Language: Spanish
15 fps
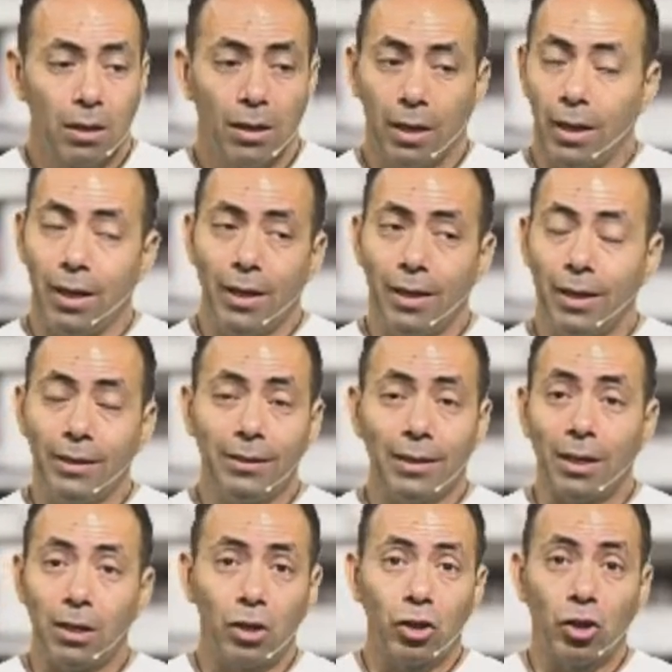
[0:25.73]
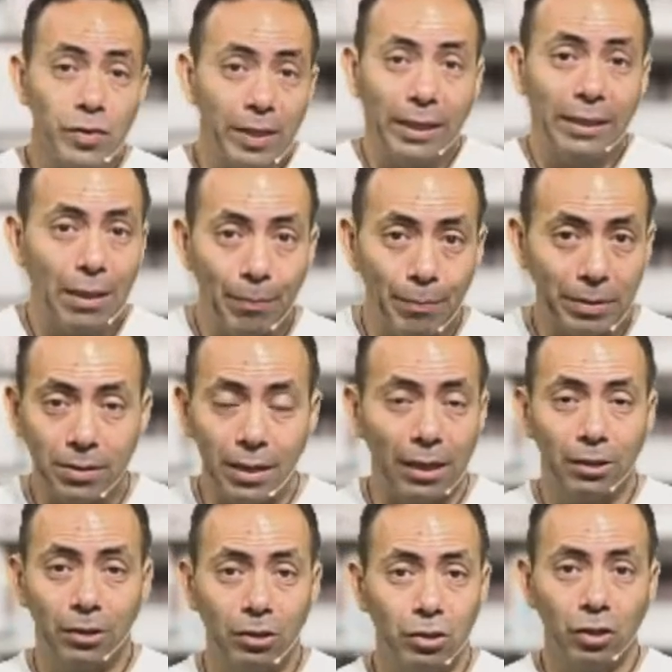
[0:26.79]
eh, estas cosas que están
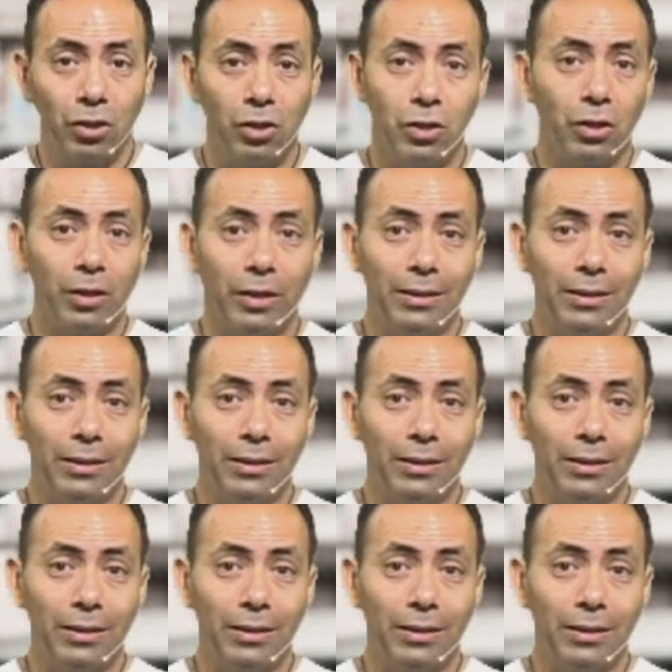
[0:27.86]
pasando, ¿no?